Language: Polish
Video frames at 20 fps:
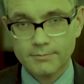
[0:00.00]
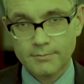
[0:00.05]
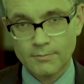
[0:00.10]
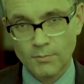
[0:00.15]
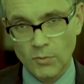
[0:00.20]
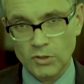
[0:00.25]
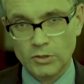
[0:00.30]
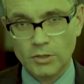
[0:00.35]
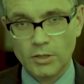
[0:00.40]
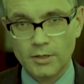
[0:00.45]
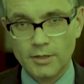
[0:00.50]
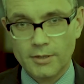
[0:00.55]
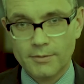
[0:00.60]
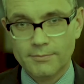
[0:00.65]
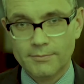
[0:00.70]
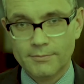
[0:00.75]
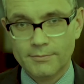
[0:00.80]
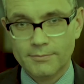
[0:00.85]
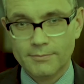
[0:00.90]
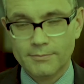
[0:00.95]
motory.
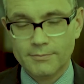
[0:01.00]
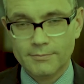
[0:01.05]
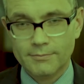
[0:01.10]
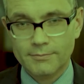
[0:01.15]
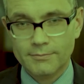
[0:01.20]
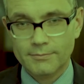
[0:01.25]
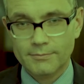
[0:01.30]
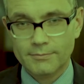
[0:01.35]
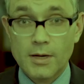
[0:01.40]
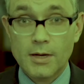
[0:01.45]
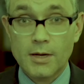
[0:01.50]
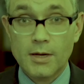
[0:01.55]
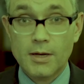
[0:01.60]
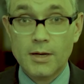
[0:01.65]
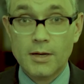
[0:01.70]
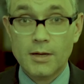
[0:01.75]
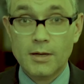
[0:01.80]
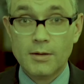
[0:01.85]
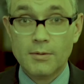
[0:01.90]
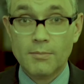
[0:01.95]

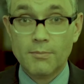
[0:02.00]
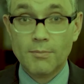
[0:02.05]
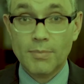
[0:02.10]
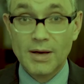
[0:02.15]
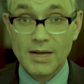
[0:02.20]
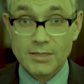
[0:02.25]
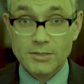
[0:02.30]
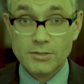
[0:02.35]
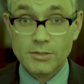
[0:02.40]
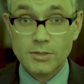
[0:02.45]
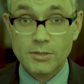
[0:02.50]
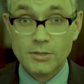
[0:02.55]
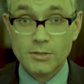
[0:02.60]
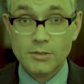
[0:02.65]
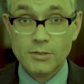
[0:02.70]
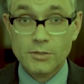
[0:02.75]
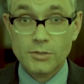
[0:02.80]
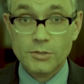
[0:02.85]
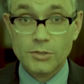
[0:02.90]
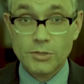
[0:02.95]
E, bardzo
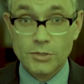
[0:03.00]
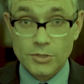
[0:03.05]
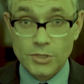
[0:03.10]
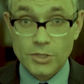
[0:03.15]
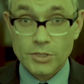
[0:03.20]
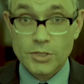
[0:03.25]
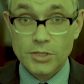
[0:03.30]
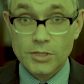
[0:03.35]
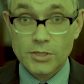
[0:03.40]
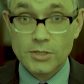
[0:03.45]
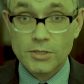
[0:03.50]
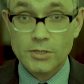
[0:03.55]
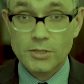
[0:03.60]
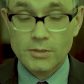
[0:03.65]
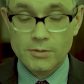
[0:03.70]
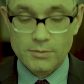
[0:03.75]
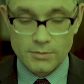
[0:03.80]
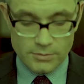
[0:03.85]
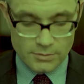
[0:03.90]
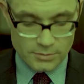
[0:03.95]
się cieszę.
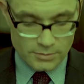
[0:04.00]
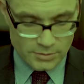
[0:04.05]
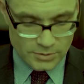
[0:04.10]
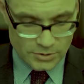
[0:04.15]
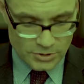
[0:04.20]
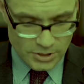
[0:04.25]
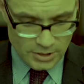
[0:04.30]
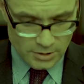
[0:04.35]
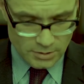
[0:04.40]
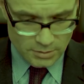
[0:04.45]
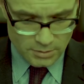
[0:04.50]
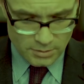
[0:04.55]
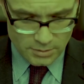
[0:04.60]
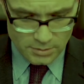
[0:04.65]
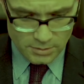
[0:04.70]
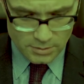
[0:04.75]
Z czego?